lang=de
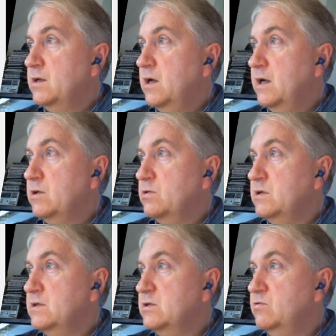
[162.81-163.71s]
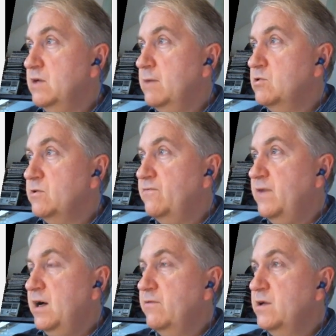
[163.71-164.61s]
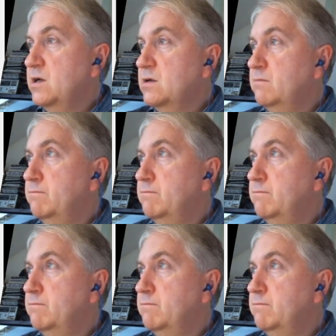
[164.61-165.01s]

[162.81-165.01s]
Er hat auch dieses dynamische Fahrwerk.